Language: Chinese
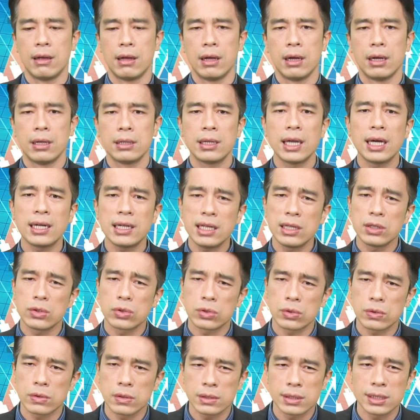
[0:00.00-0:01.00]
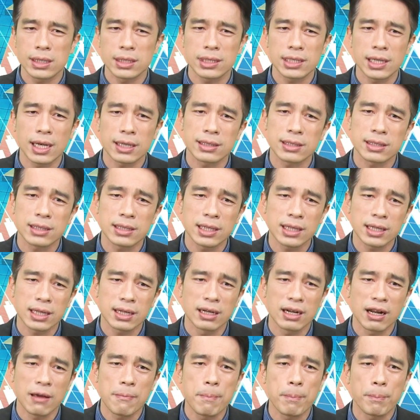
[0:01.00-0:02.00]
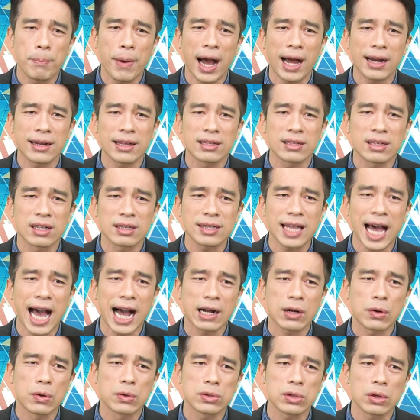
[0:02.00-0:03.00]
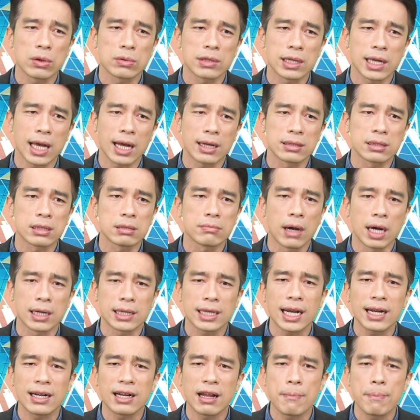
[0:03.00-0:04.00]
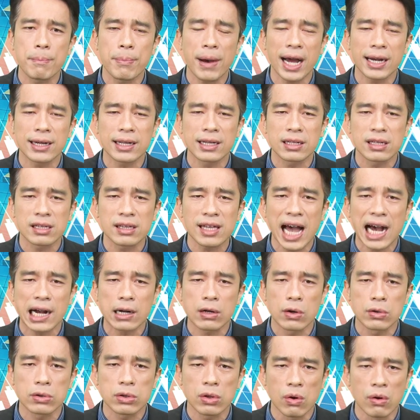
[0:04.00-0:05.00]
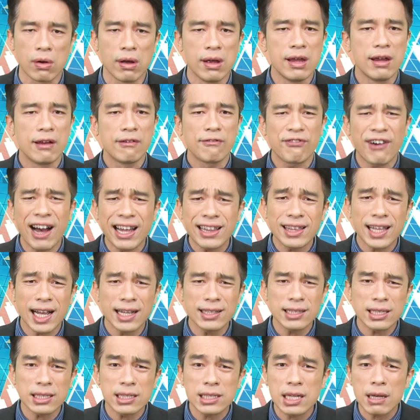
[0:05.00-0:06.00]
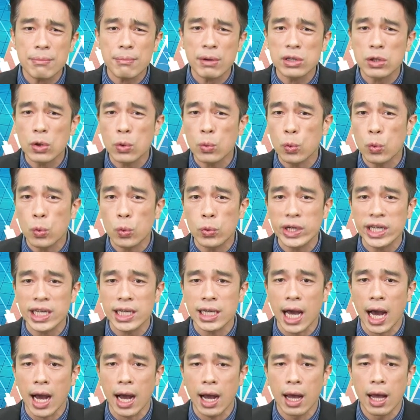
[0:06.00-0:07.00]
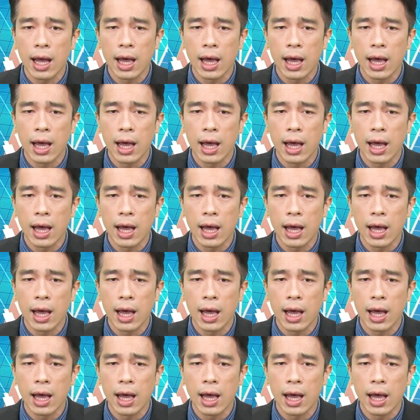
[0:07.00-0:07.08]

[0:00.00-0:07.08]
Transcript: 那你说这像是一个零八年的大空头的样子吗？你看零八年的大空头反弹是这么的无力啊。